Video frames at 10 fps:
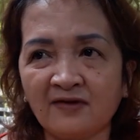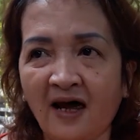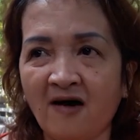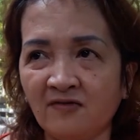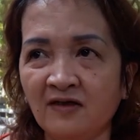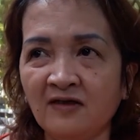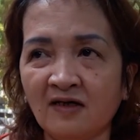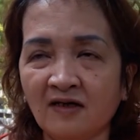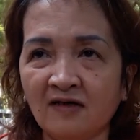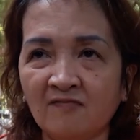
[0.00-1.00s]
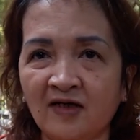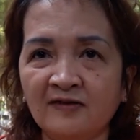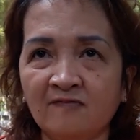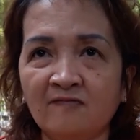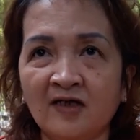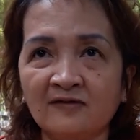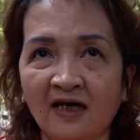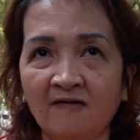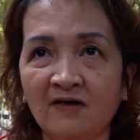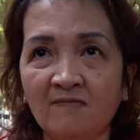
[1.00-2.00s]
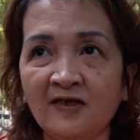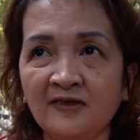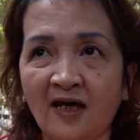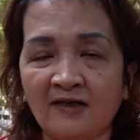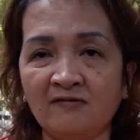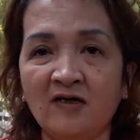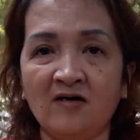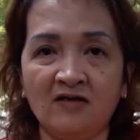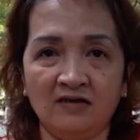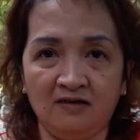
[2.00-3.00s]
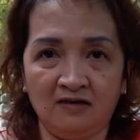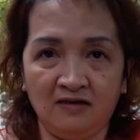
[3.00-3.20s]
tao đi miền Tây, Bến Tre tao chơi.